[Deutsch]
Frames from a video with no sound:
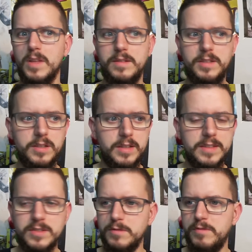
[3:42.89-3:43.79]
die
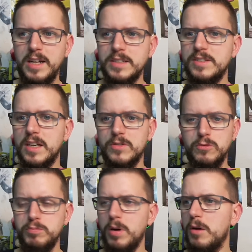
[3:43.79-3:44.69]
ganze Welt sah
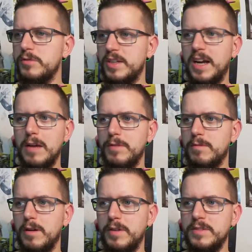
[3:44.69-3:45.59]
super aus, die
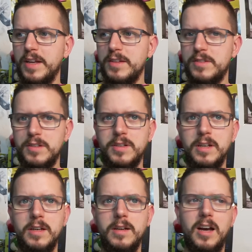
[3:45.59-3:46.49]
Grafik war fantastisch
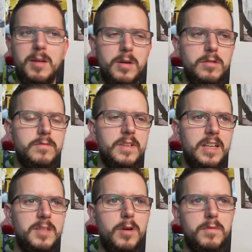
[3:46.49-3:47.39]
aber irgendwann
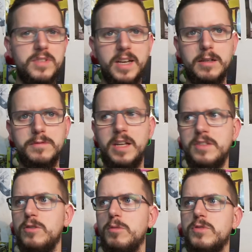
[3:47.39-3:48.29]
ging es mir auf den Sack, auf der
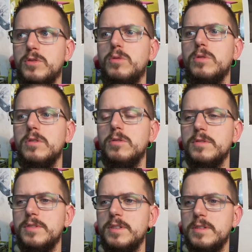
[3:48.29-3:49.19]
Insel rumzugurken
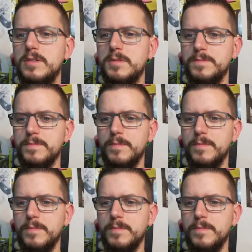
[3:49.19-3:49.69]
und äh,